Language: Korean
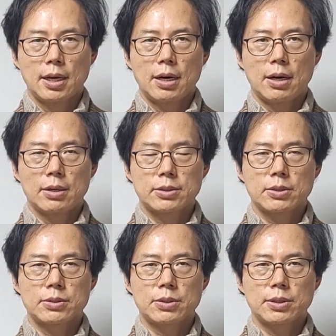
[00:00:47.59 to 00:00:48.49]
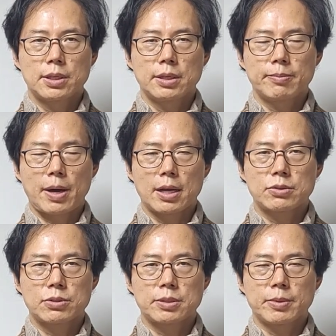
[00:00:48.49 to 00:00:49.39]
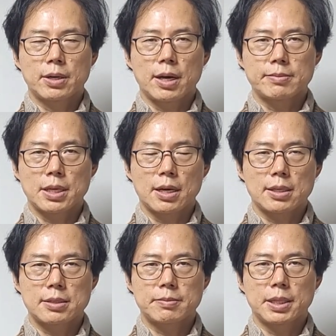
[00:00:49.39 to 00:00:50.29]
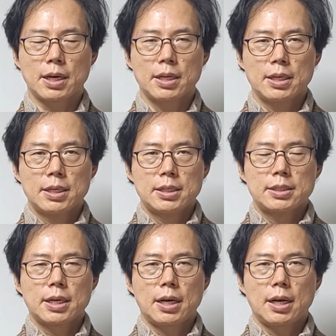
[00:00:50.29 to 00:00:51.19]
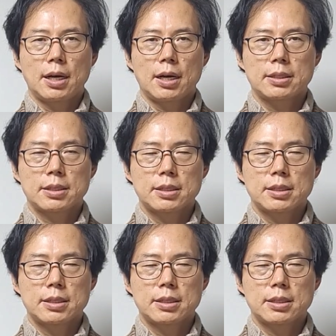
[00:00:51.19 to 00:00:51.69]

어, 천천히 봐주시면 감사하겠습니다. 자,